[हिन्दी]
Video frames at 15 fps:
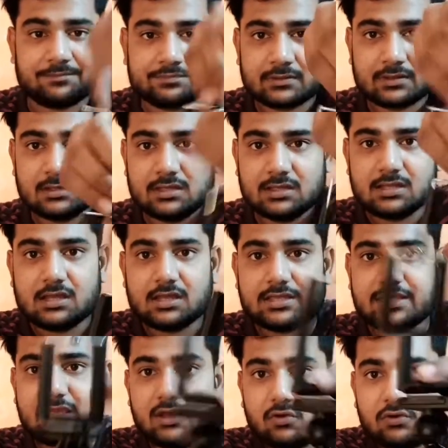
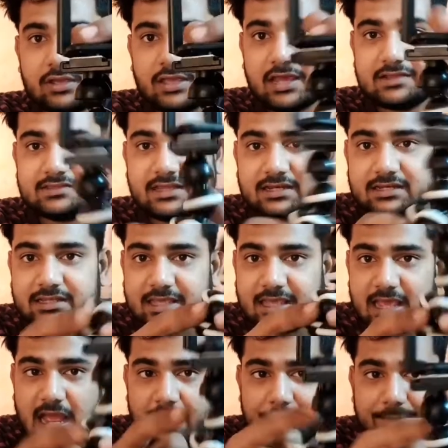है ये हो गया देन
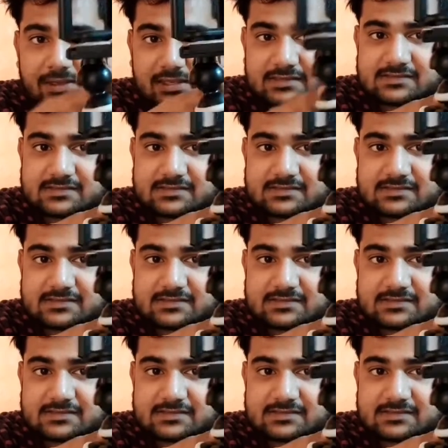ये यहाँ पे